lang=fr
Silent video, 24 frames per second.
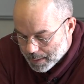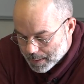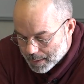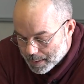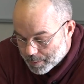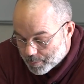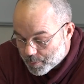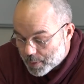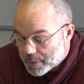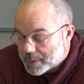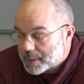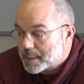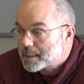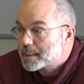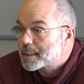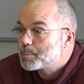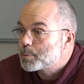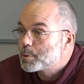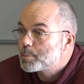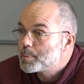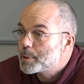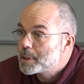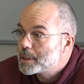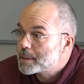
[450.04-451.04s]
Et face à cette
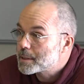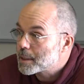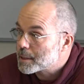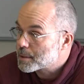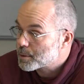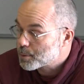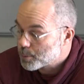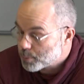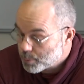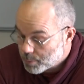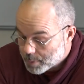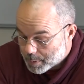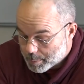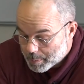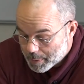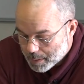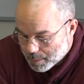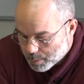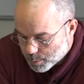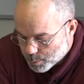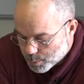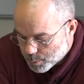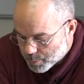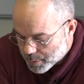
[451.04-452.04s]
mobilisation, eh
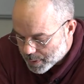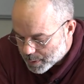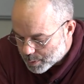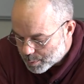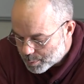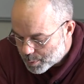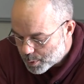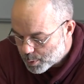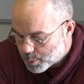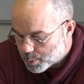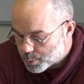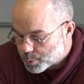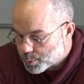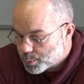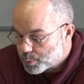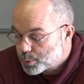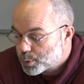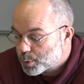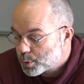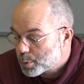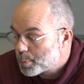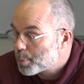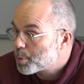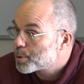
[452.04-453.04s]
bien, le gouvernement recule
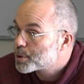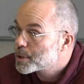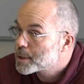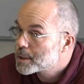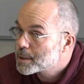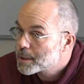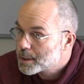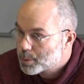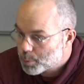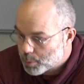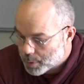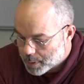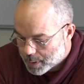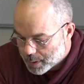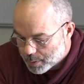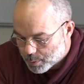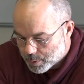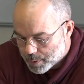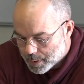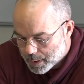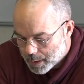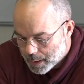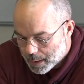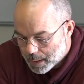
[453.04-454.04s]
sur le projet de sécurité
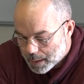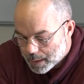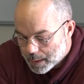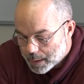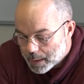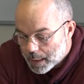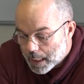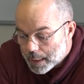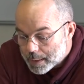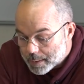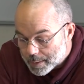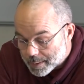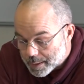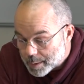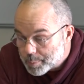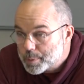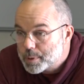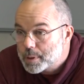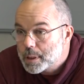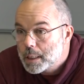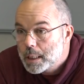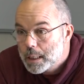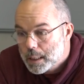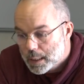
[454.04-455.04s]
sociale et
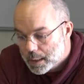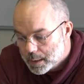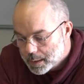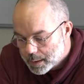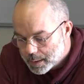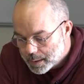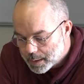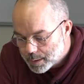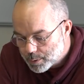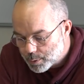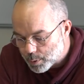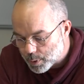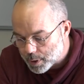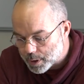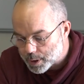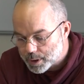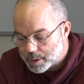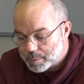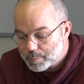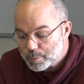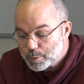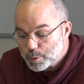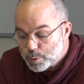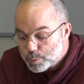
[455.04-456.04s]
accepte l'idée de
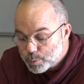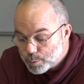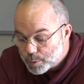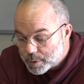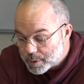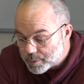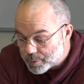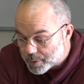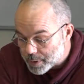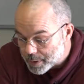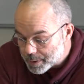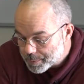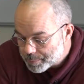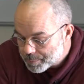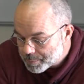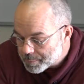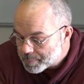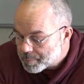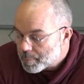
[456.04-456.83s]
régime non unifié,